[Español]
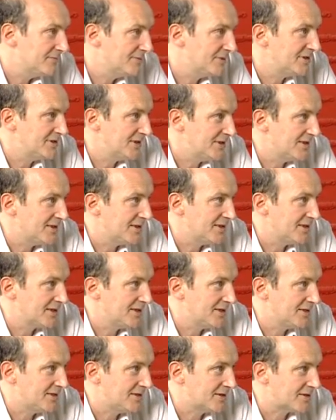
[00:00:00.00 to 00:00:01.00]
meses
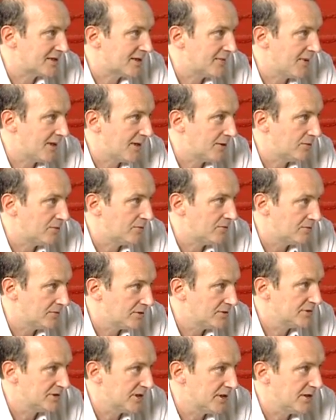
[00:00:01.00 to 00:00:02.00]
de, trabajo.
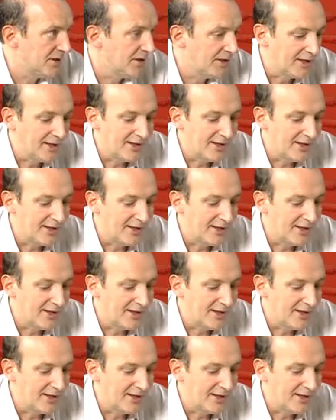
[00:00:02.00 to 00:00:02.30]
Sí.